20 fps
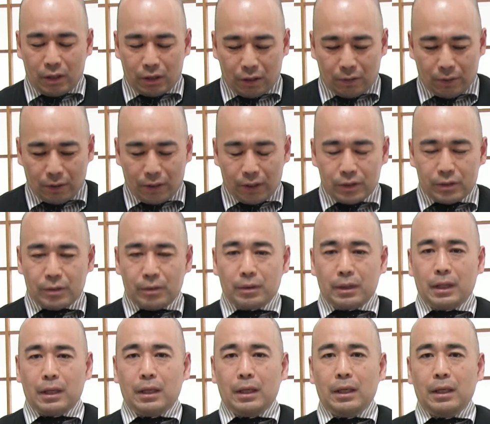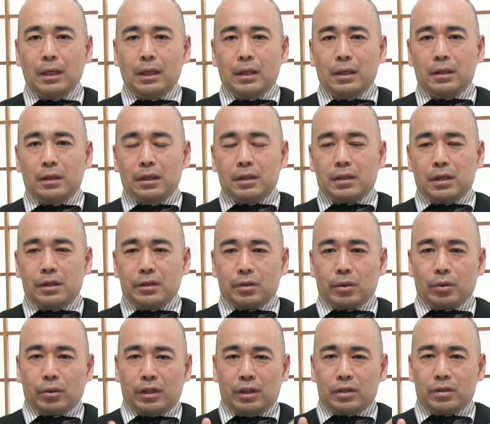てたわけですよね。で、戦
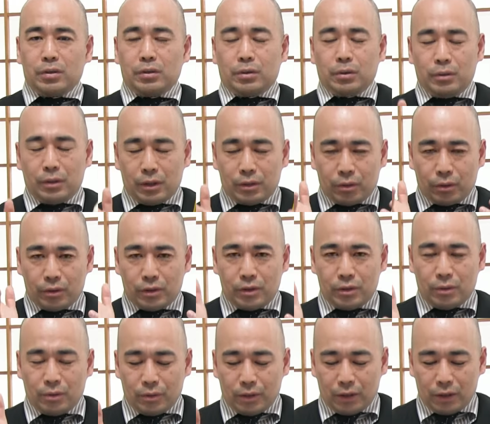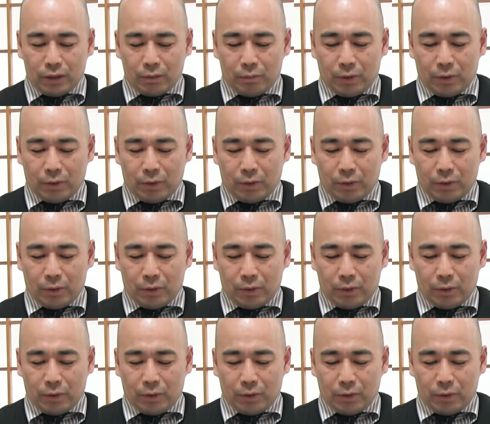争の奇数というのはそっちの方で、